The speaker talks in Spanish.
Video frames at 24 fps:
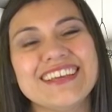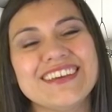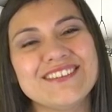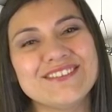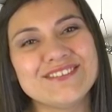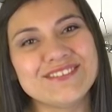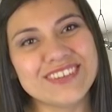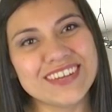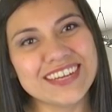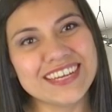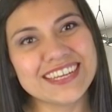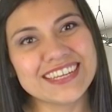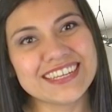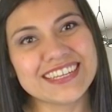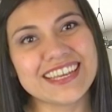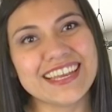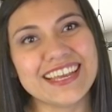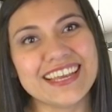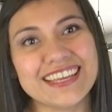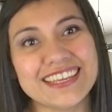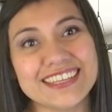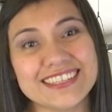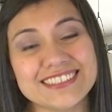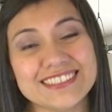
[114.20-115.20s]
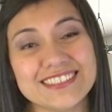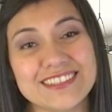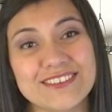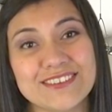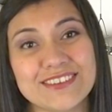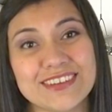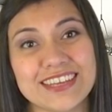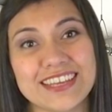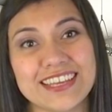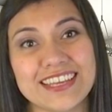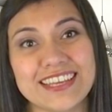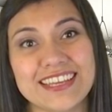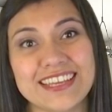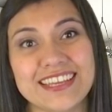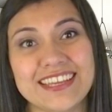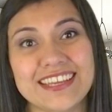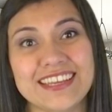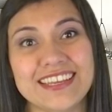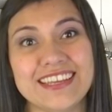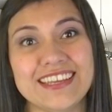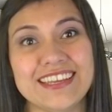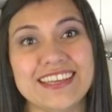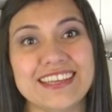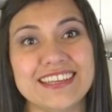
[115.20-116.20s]
ver qué es lo
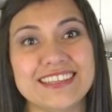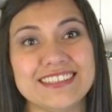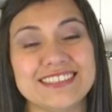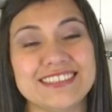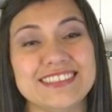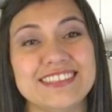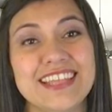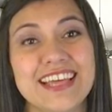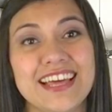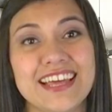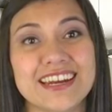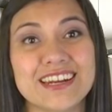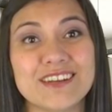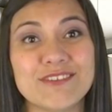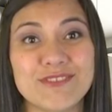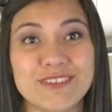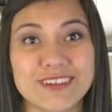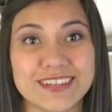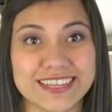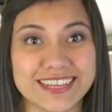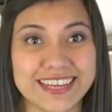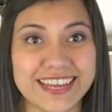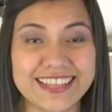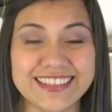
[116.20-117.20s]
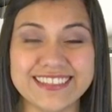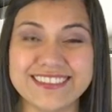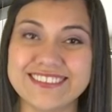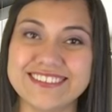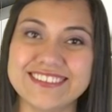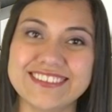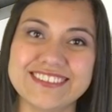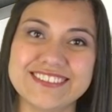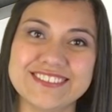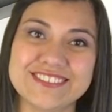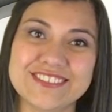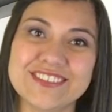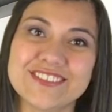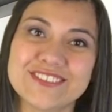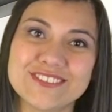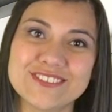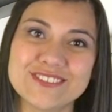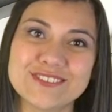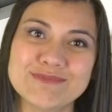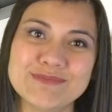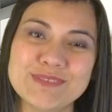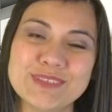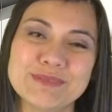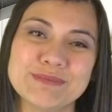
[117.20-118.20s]
que está reflejando de
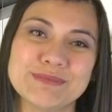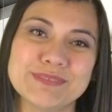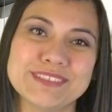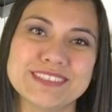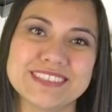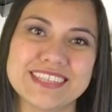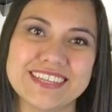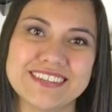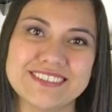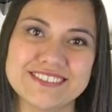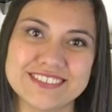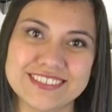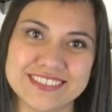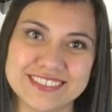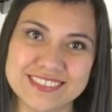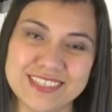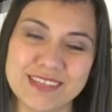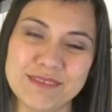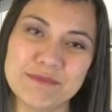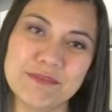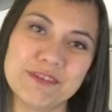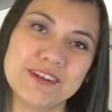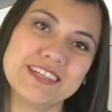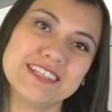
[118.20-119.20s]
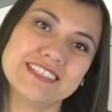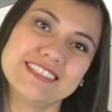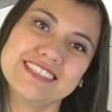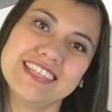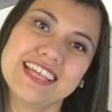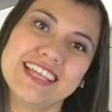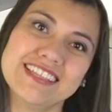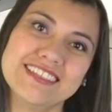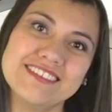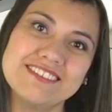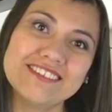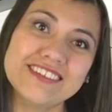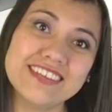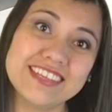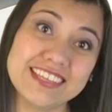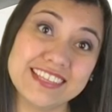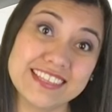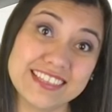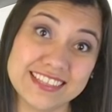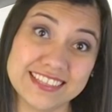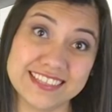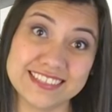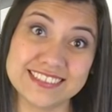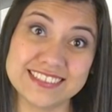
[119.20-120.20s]
nosotros mismos, que nos está molestando y
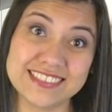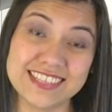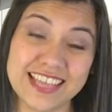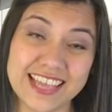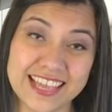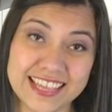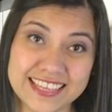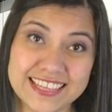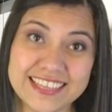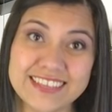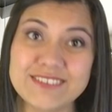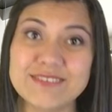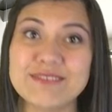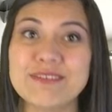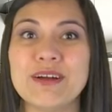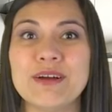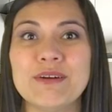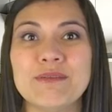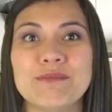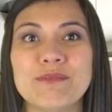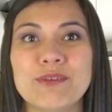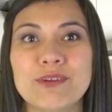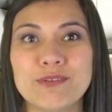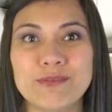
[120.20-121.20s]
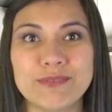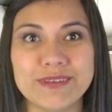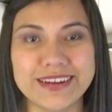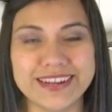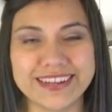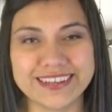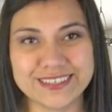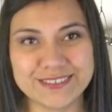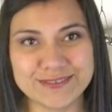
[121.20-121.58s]
desde ahí volver a